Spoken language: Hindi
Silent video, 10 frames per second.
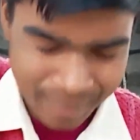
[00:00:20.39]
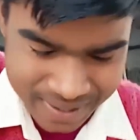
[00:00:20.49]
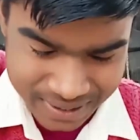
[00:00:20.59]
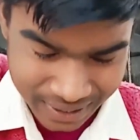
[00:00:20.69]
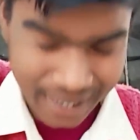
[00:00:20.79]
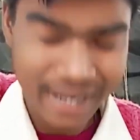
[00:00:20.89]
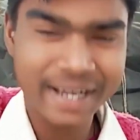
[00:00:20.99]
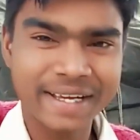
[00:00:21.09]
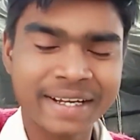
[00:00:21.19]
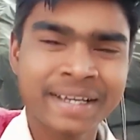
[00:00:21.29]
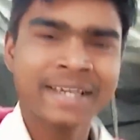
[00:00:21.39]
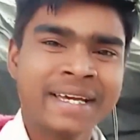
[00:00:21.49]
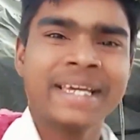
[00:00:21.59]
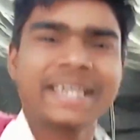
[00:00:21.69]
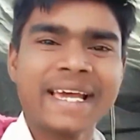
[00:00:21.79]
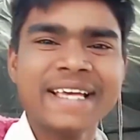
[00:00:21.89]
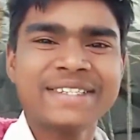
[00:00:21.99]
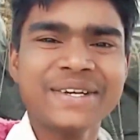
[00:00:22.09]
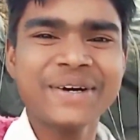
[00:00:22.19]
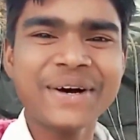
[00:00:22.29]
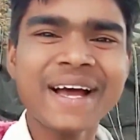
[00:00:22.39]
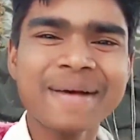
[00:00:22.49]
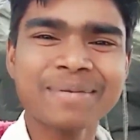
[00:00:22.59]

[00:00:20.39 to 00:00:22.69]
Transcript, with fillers: नमस्कार कैसे हो